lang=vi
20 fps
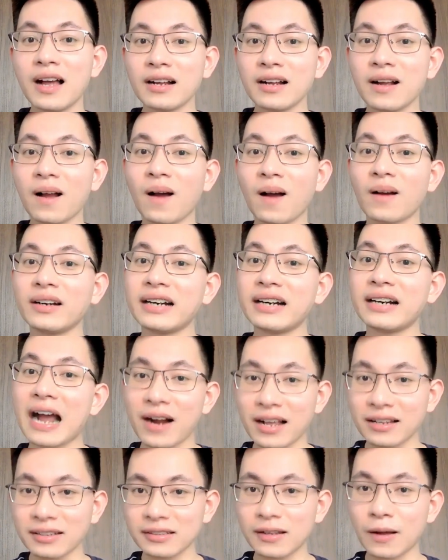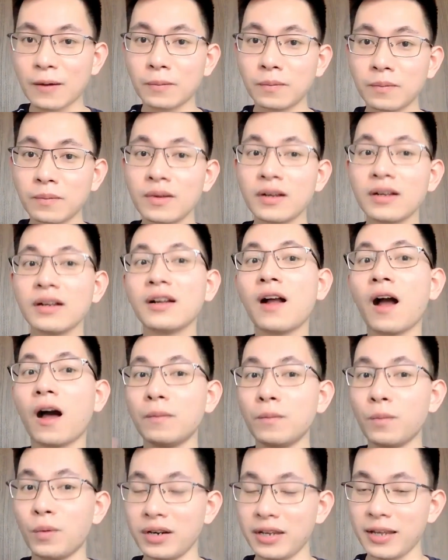còn khao khát sống,
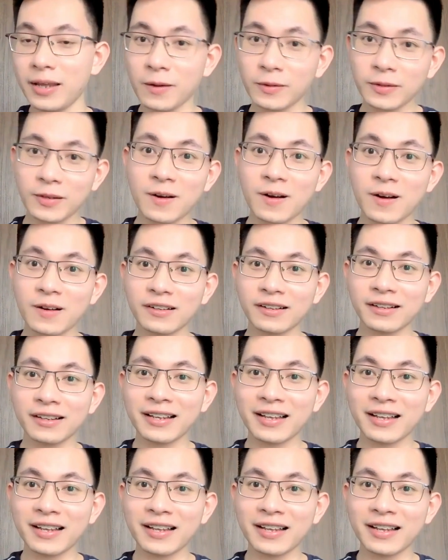còn muốn yêu thương.